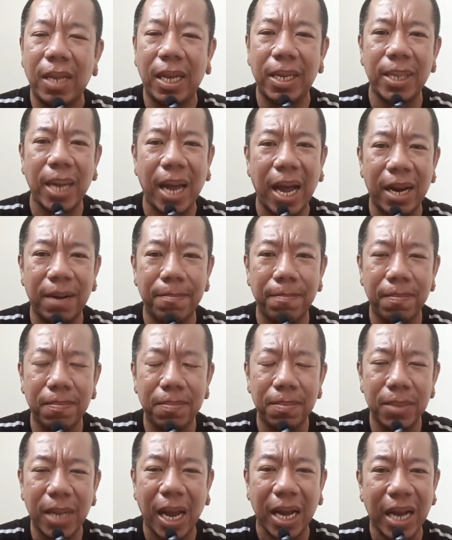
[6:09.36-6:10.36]
ในชาติ
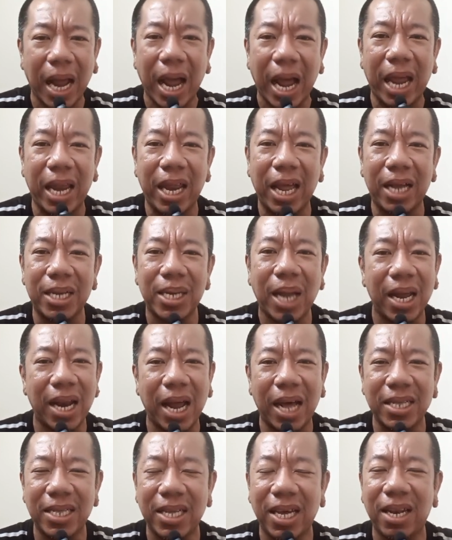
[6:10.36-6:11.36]
ชาติไทยเนี่ยชาติ
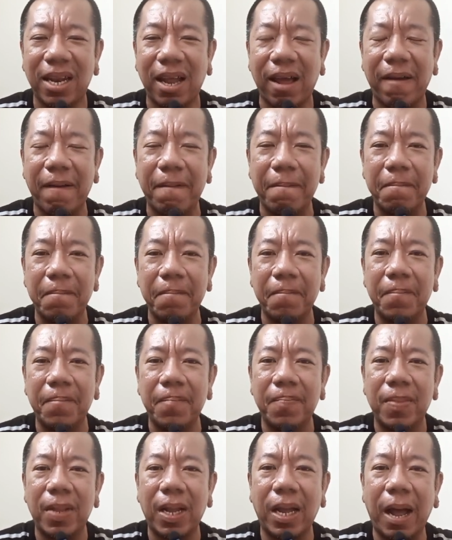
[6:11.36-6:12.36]
อาเซียนเนี่ย
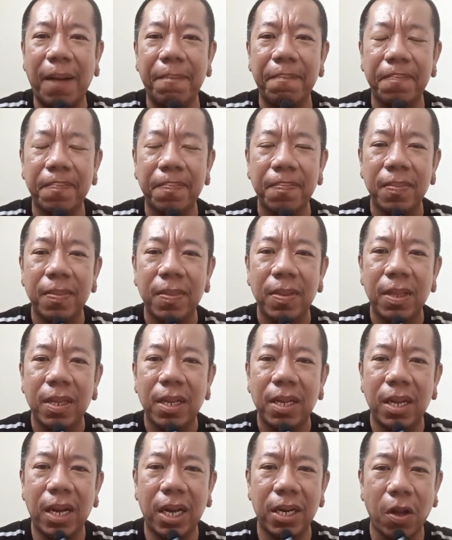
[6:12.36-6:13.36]
นะครับ
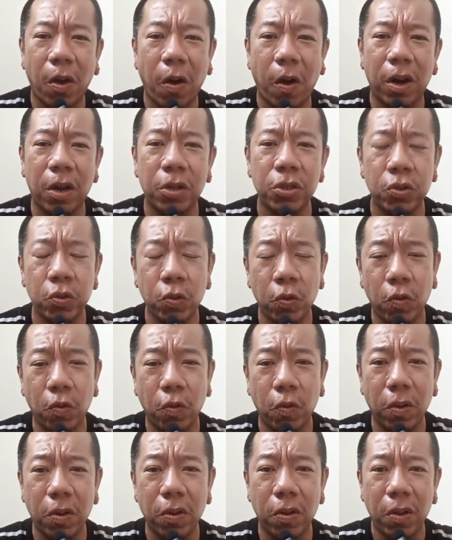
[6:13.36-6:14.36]
เงินทองเราสู้
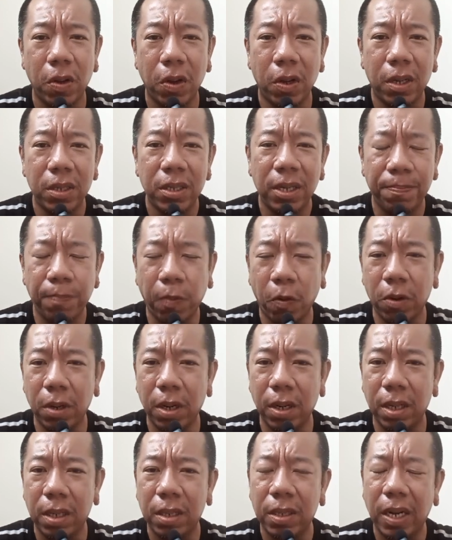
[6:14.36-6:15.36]
ญี่ปุ่น
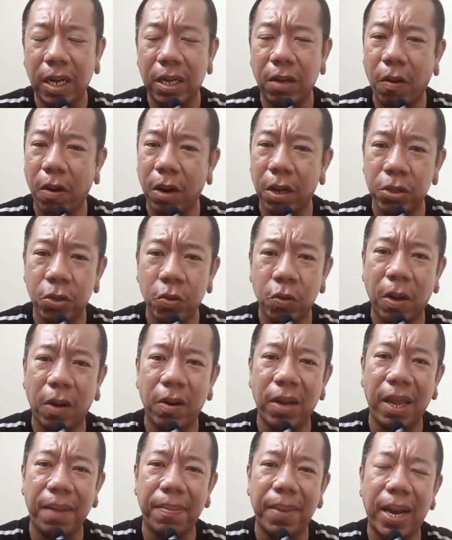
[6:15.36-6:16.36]
เงินทองเราสู้
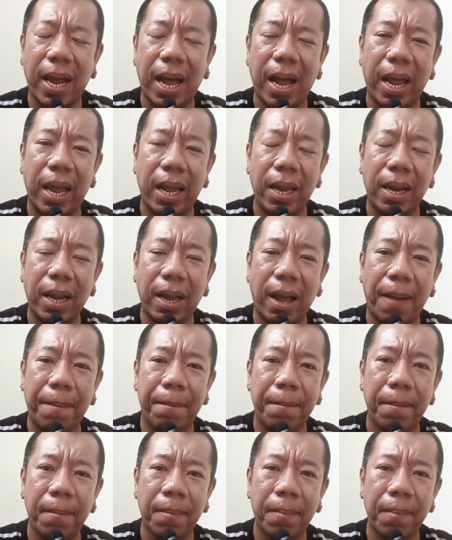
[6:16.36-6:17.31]
เกาหลีไม่ได้นะครับ